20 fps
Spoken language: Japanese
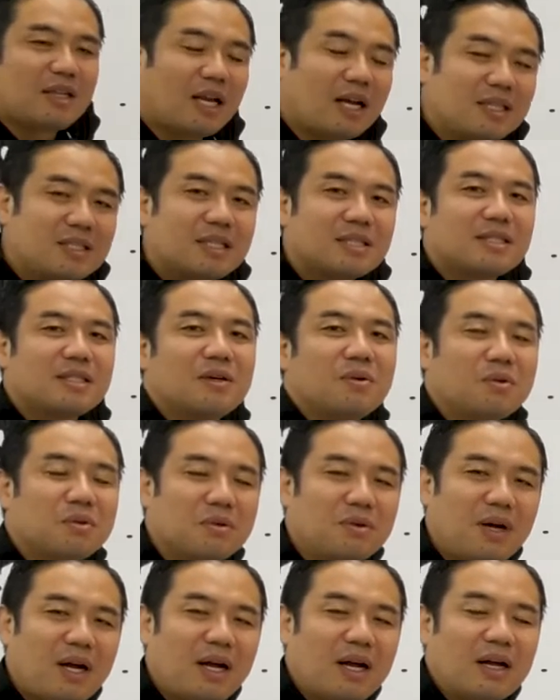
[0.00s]
大切なこ
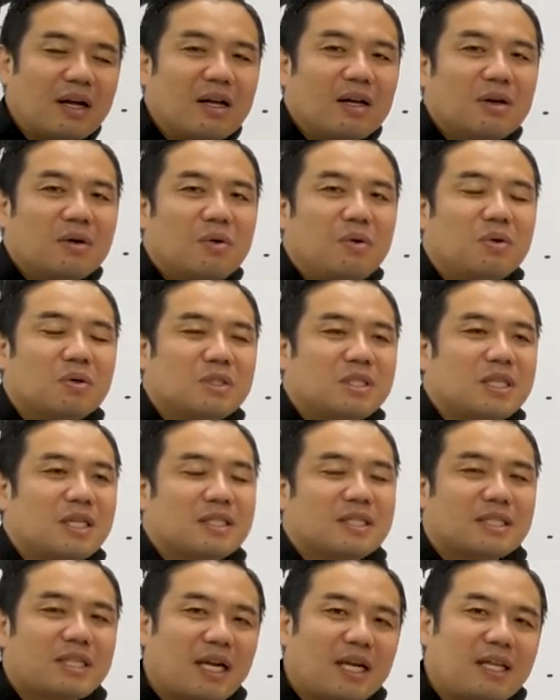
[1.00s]
とは、コーチが
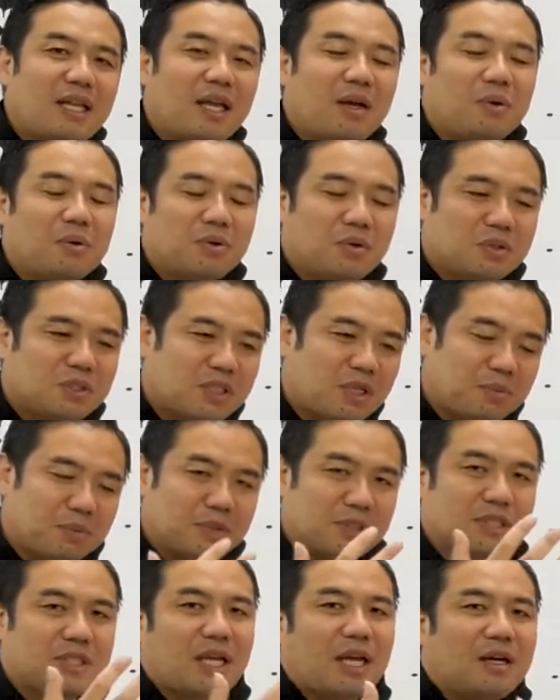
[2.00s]
伝えたいことを全
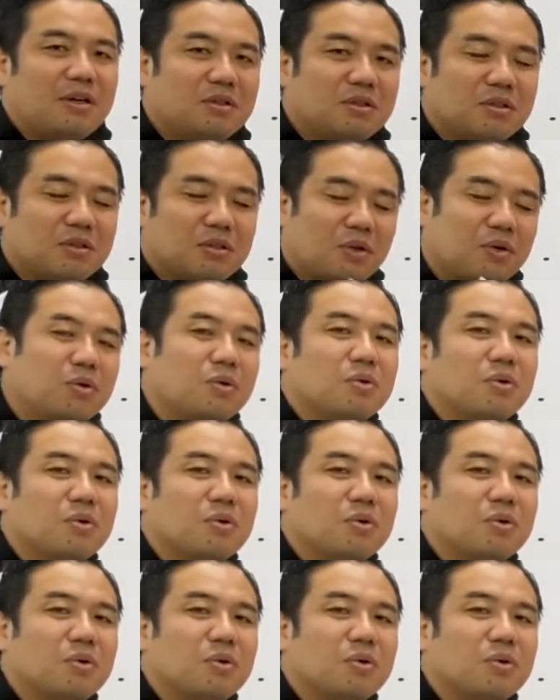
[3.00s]
部伝えるという